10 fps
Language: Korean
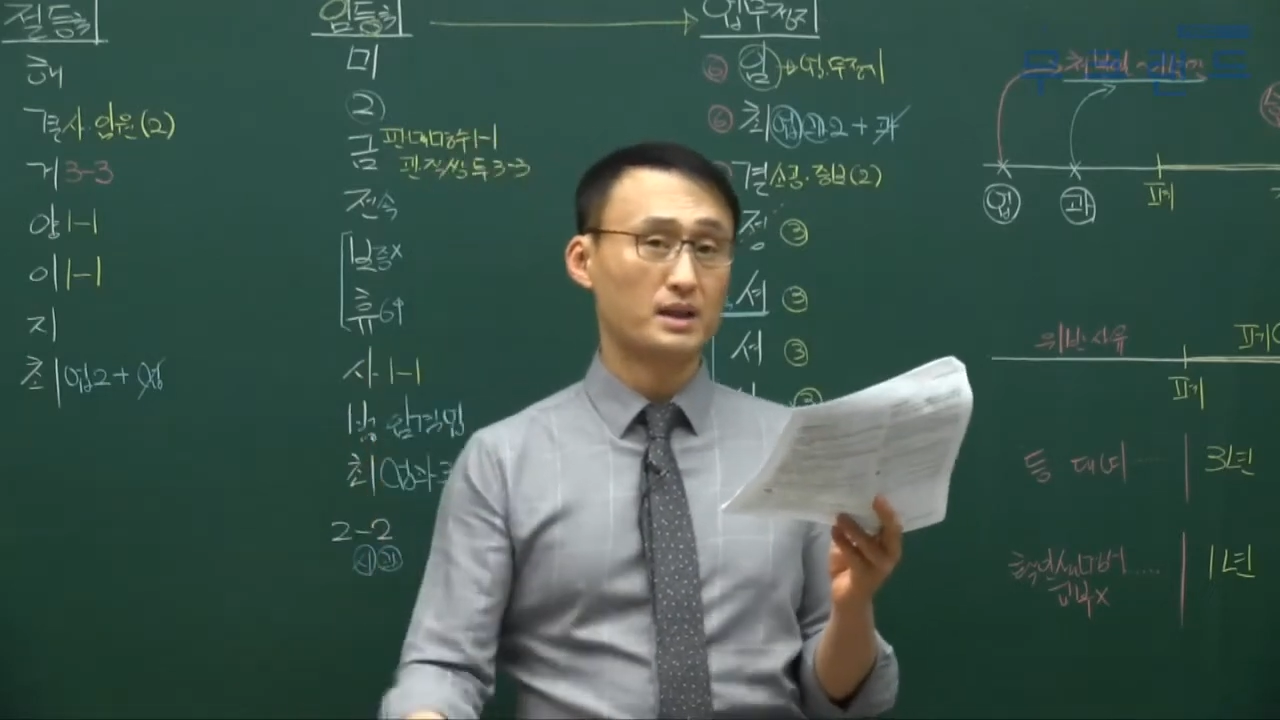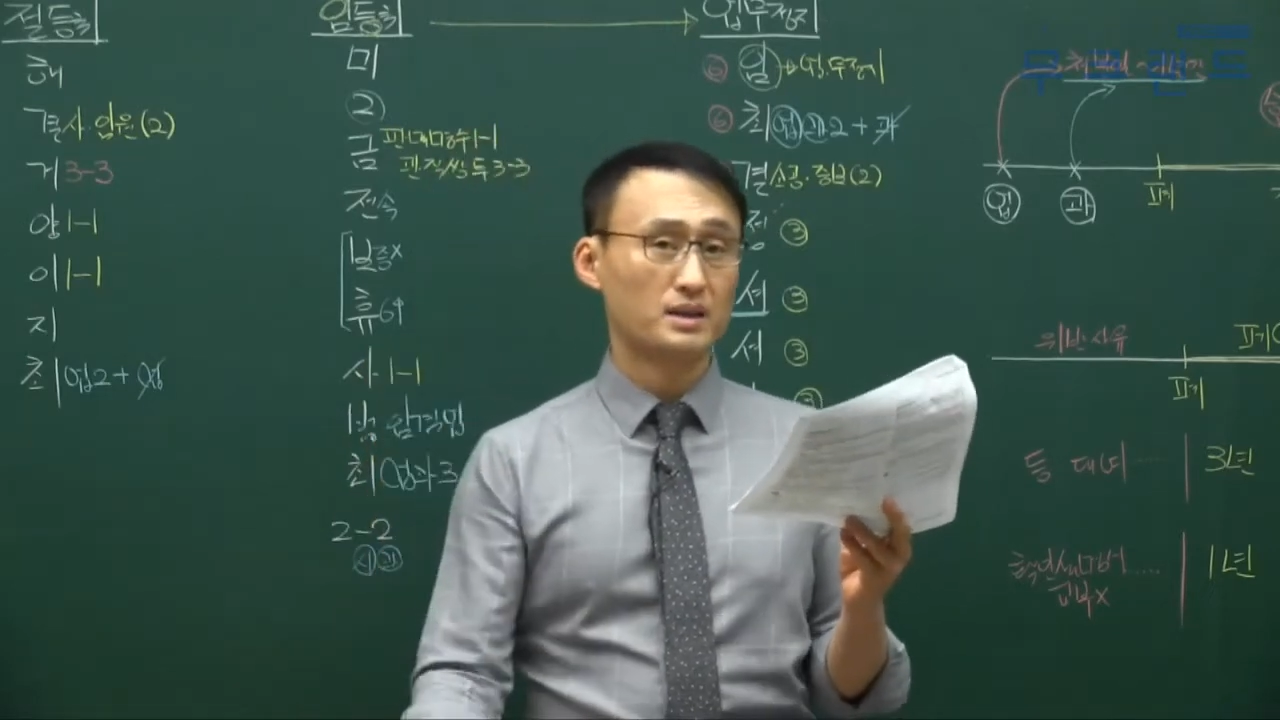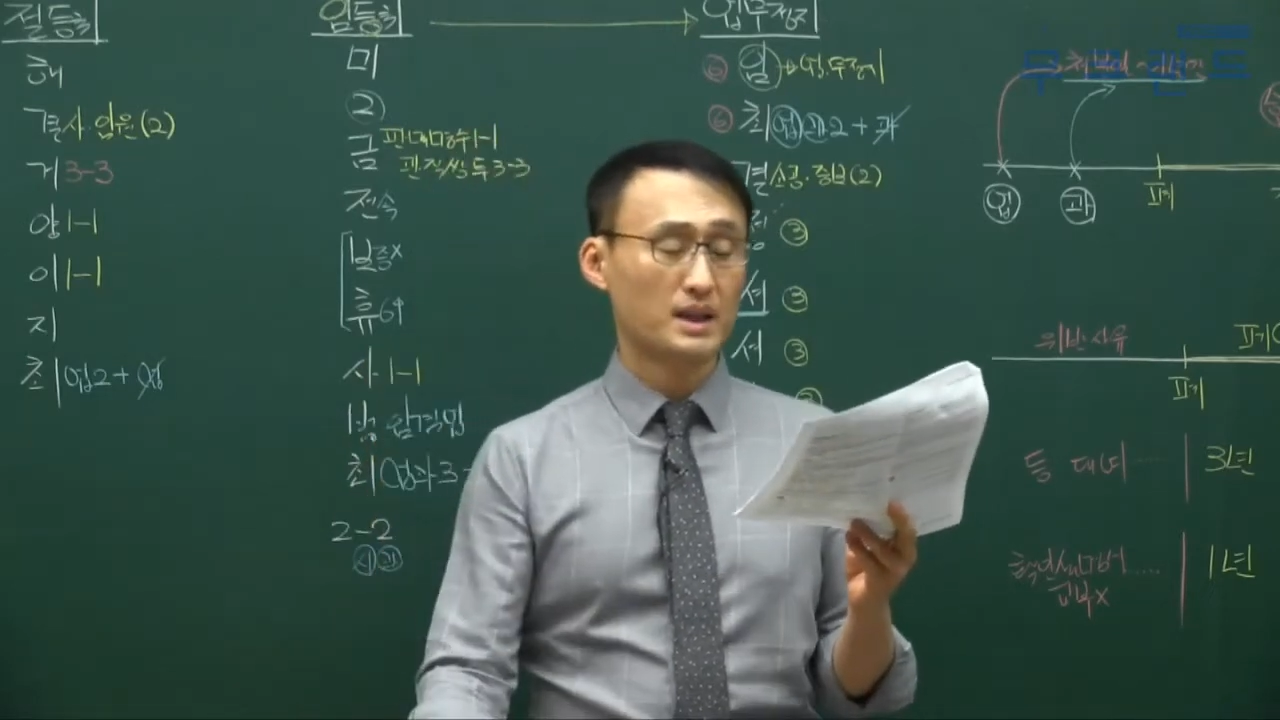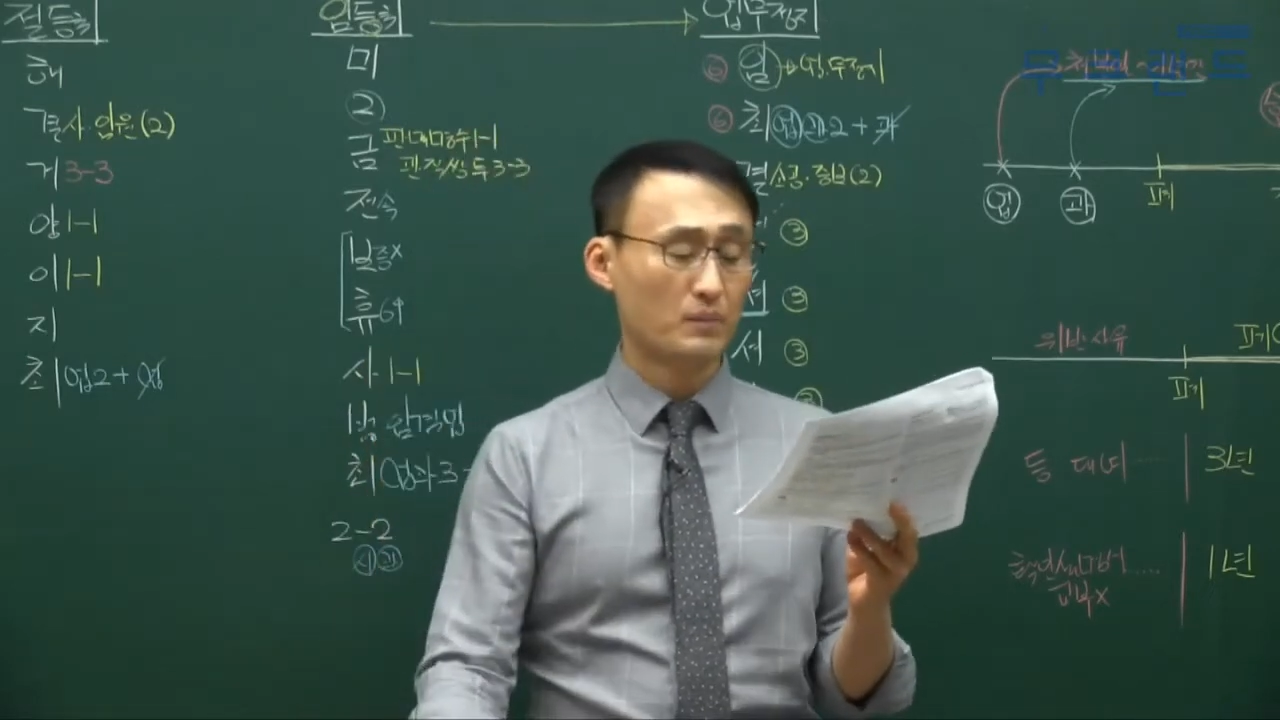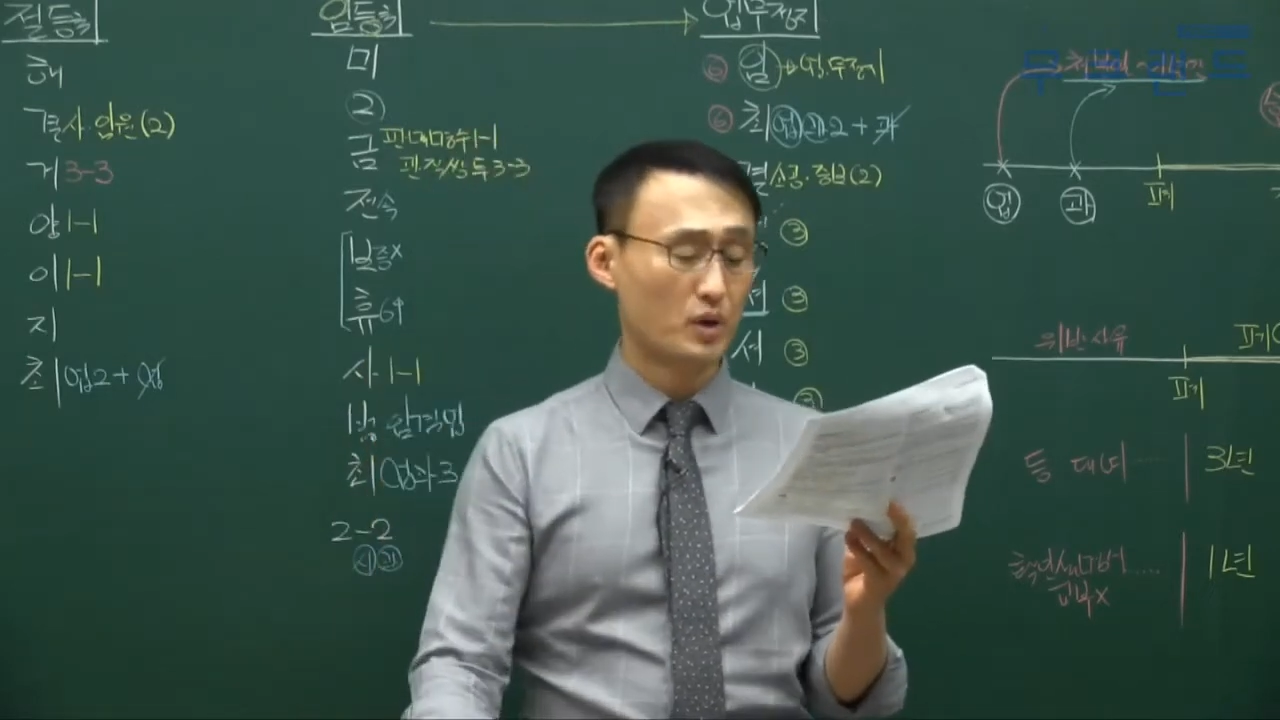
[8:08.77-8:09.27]

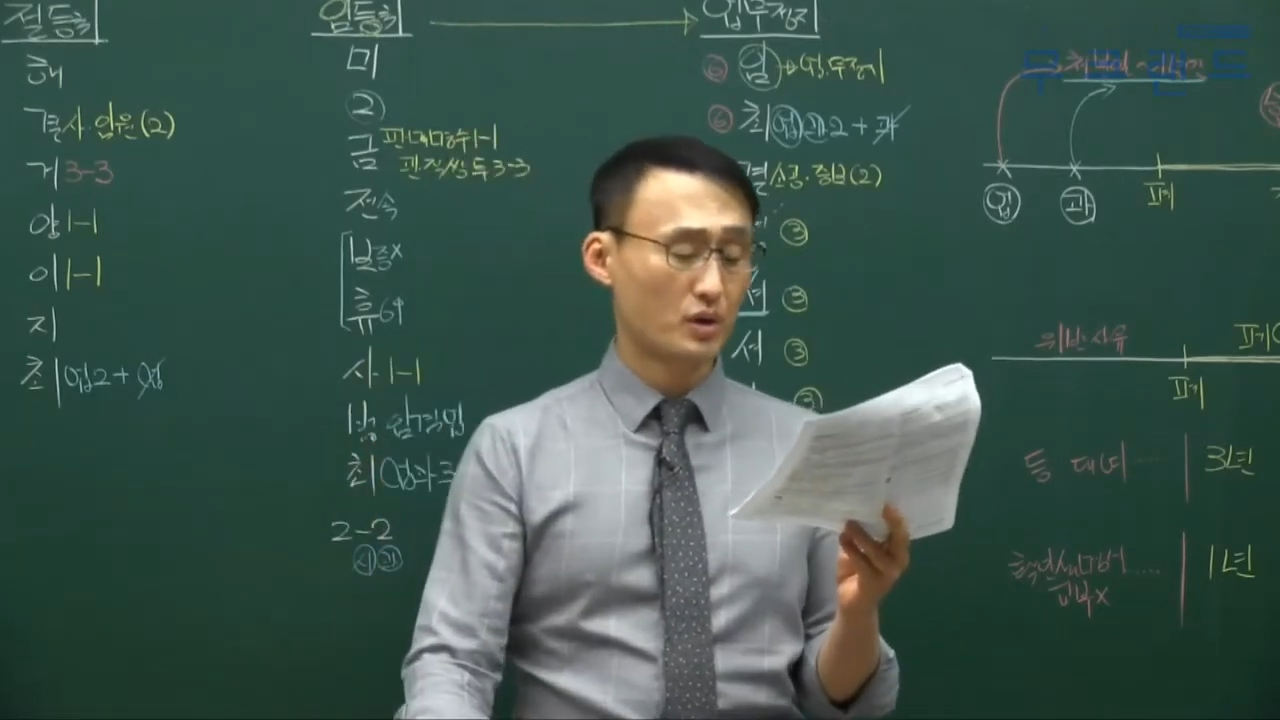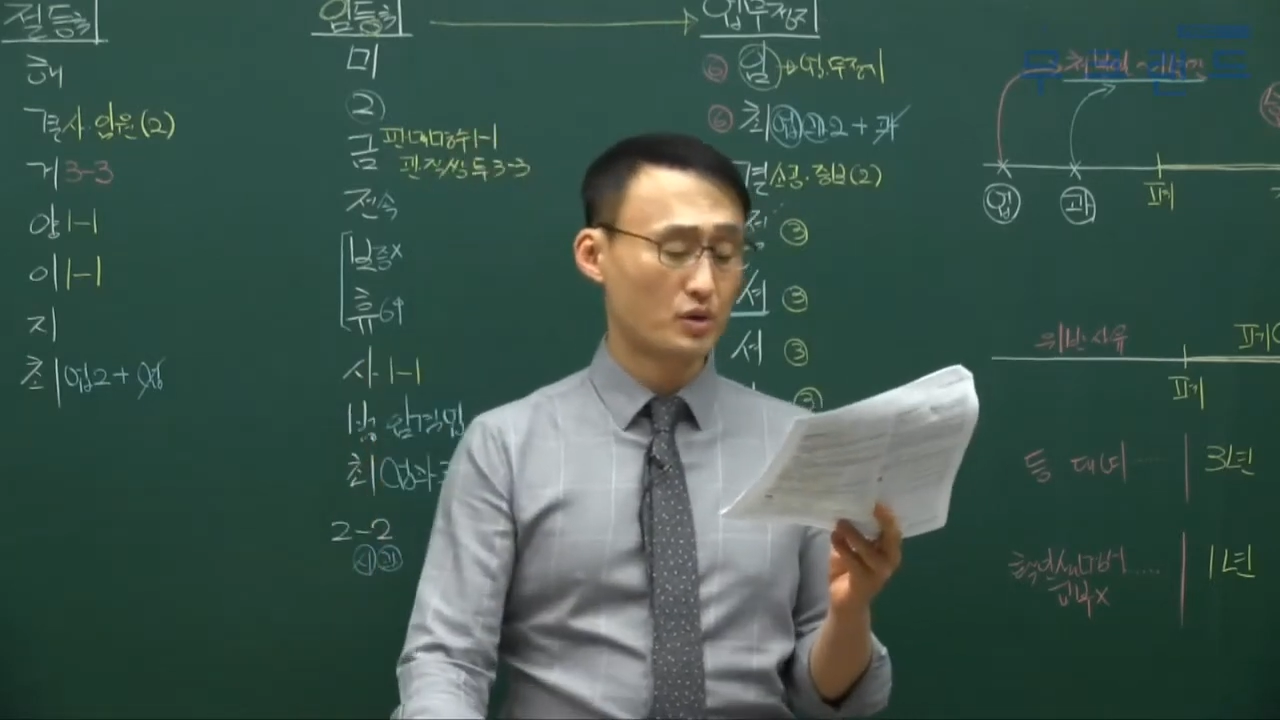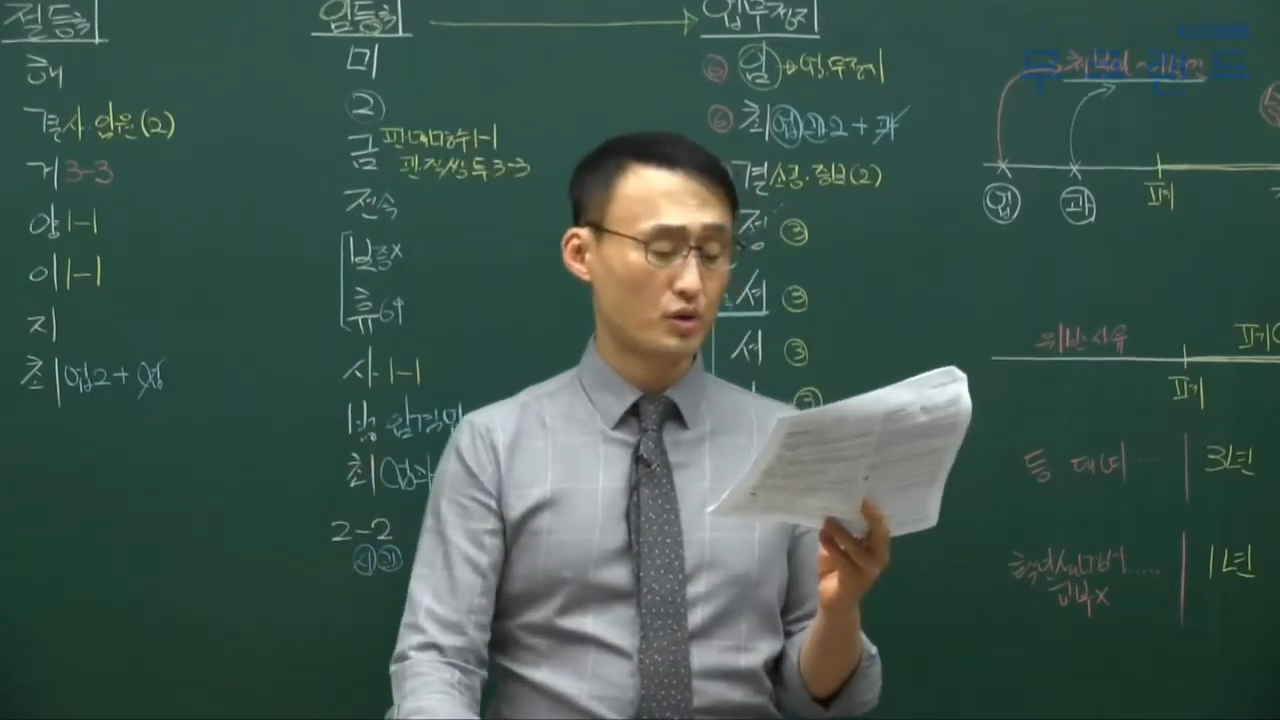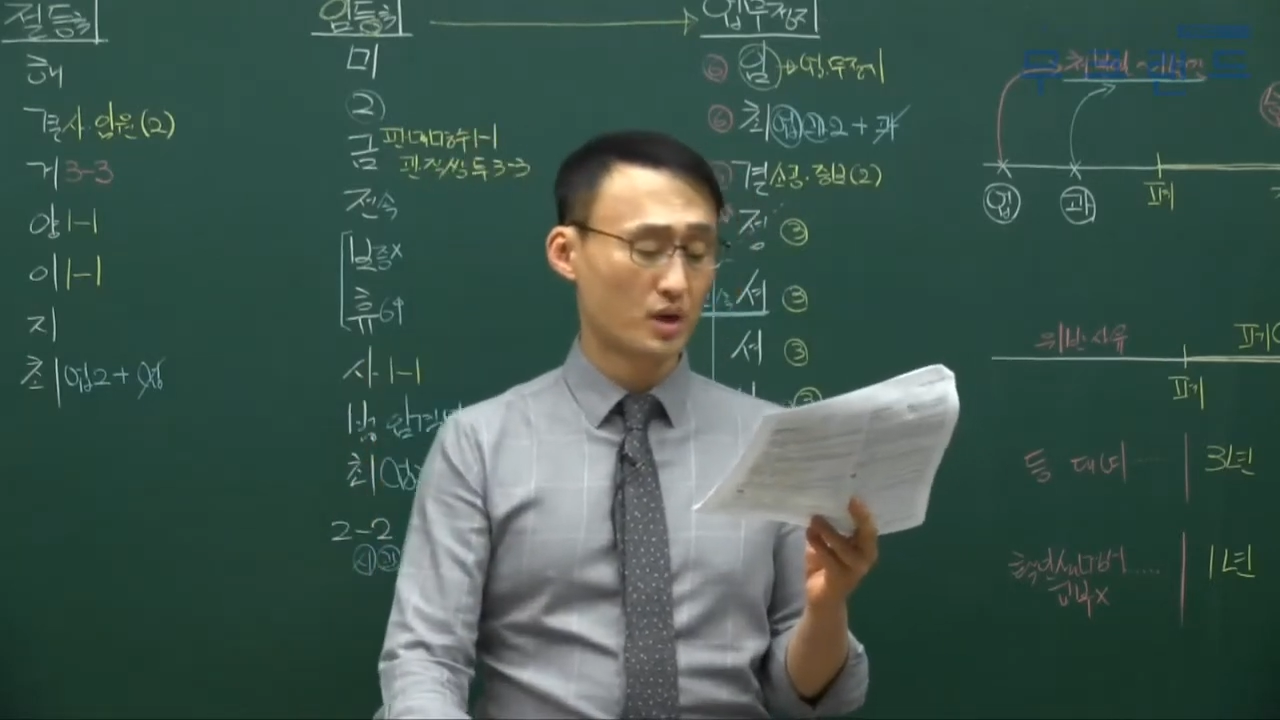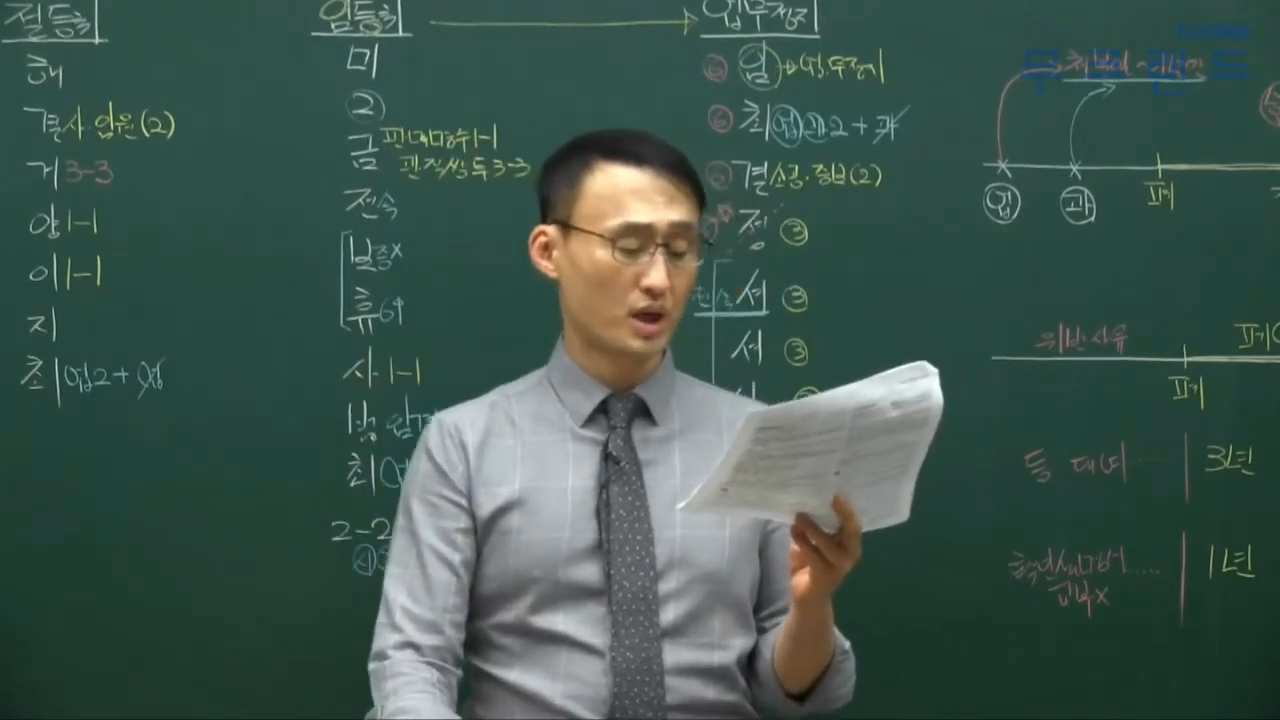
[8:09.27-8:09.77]
3년
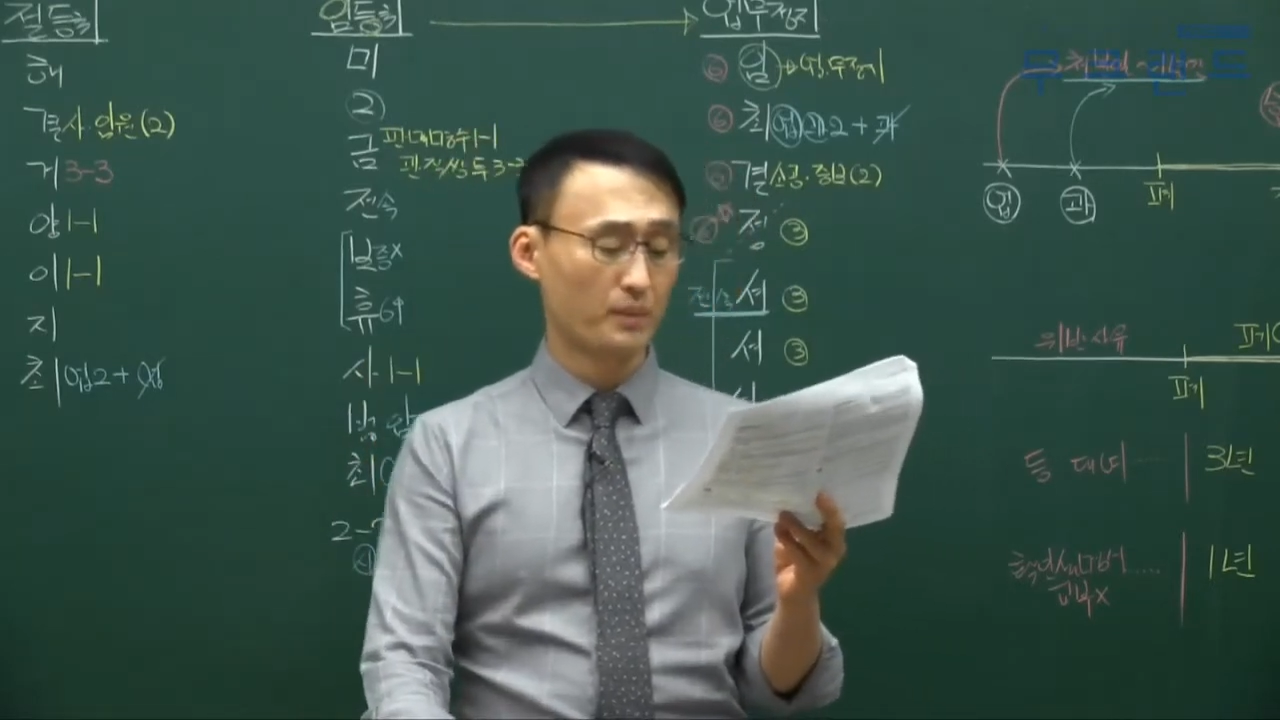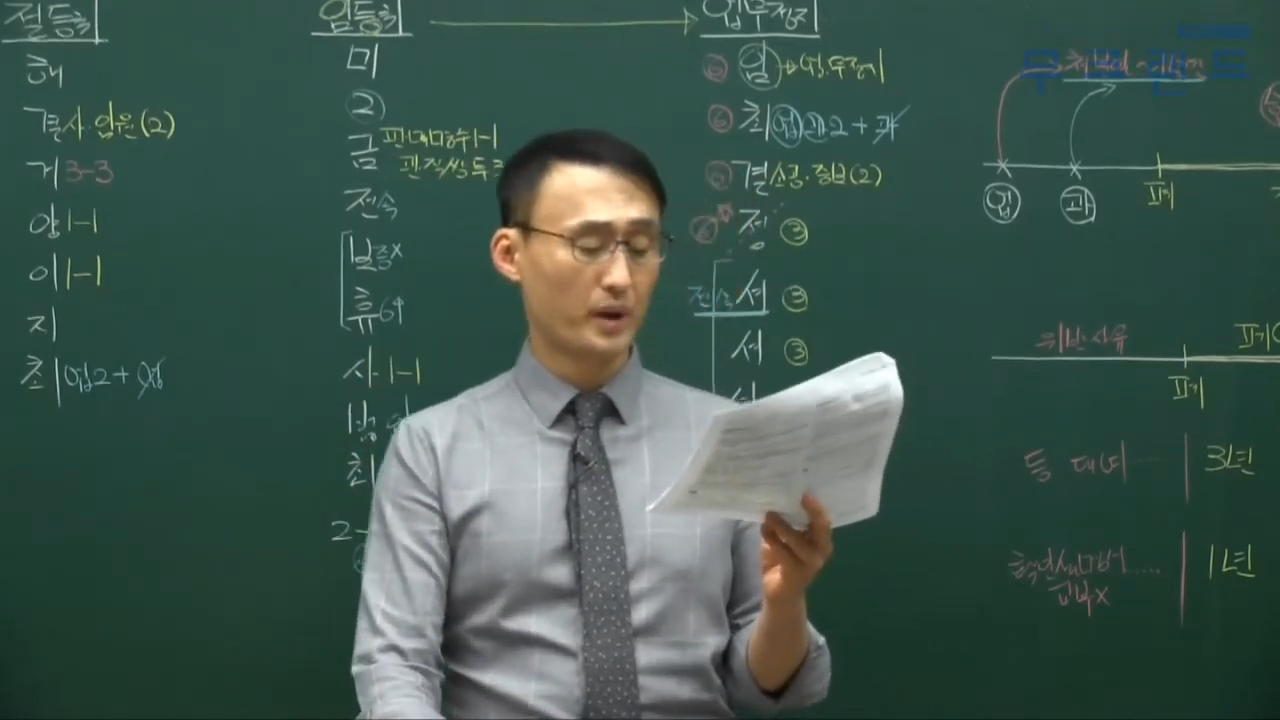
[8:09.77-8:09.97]
초과